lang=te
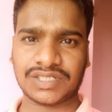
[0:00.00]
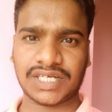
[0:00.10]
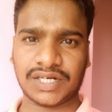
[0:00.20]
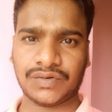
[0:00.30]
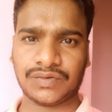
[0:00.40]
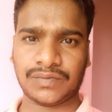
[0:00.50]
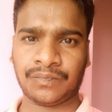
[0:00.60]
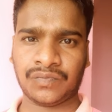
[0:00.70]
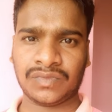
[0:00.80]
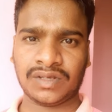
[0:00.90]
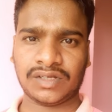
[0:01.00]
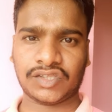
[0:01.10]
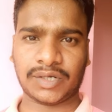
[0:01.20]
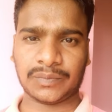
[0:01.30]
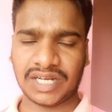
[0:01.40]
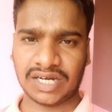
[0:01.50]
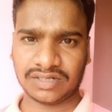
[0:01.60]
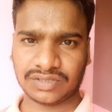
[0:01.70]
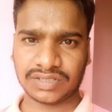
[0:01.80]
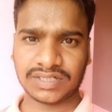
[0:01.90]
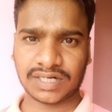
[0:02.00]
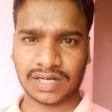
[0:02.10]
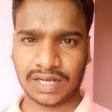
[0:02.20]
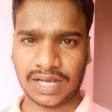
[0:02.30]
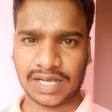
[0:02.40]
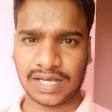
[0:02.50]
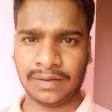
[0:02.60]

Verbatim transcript: వచ్చాను తమిళనైన్లో చూసినట్లుగా